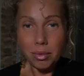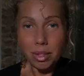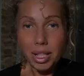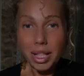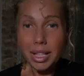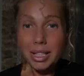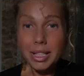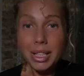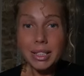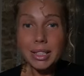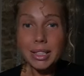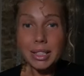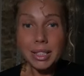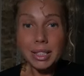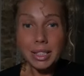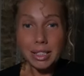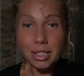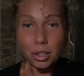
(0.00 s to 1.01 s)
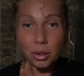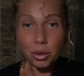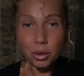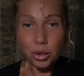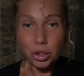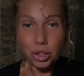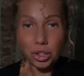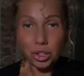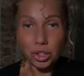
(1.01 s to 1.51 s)
Когда ты
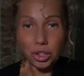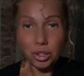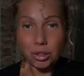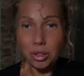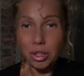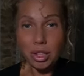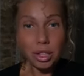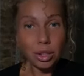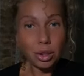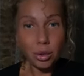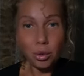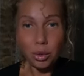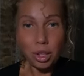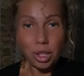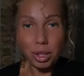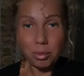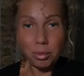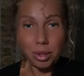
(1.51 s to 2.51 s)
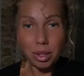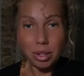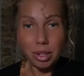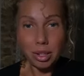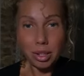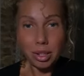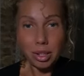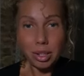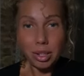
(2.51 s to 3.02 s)
захочешь, никто либо
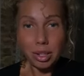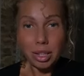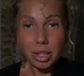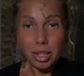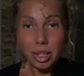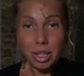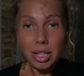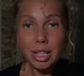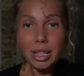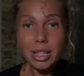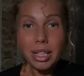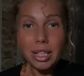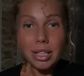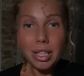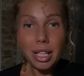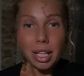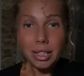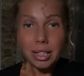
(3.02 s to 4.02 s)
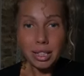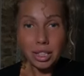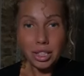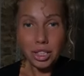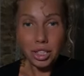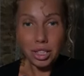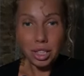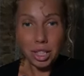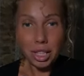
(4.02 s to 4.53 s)
И тогда ты
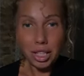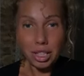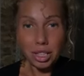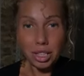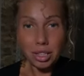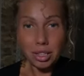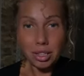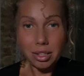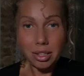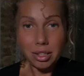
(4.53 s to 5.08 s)
начинаешь